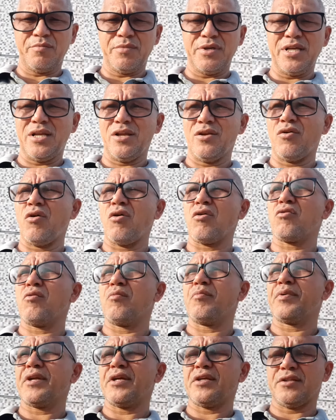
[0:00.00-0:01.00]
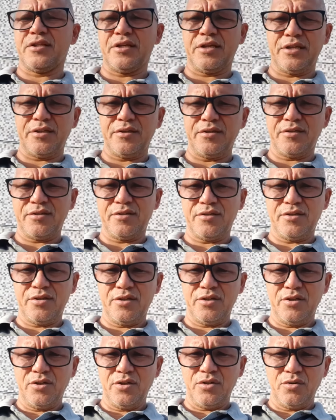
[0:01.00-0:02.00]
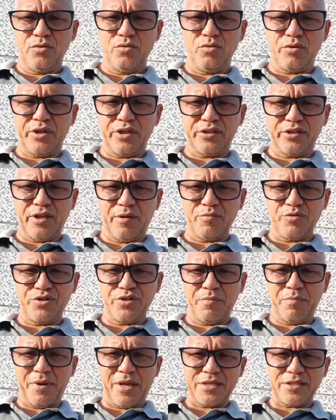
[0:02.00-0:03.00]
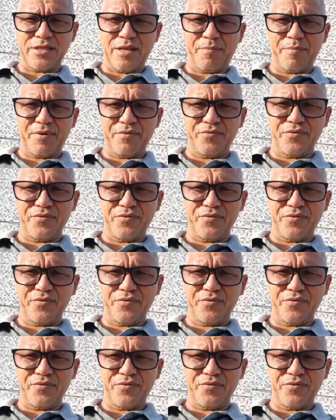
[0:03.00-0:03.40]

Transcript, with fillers: melhor compreender o que temos de passar para